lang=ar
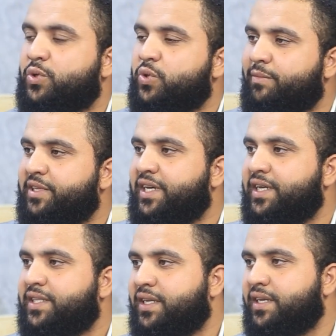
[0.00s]
دكتور
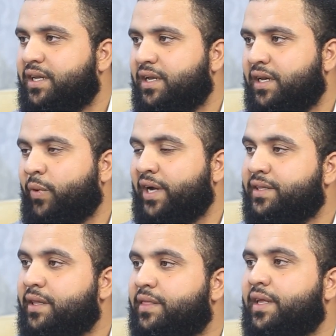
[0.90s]
بداية لو
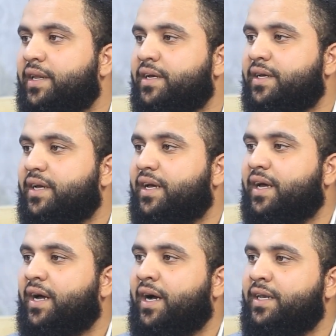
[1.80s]
حدثتنا
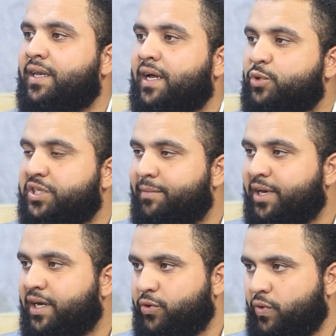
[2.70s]
عن
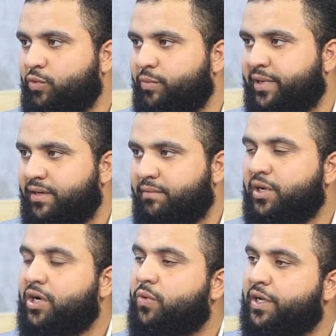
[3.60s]
المسابقات عموما ما
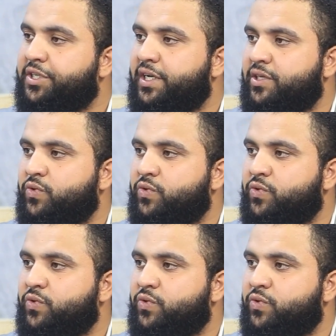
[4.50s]
هو الجائز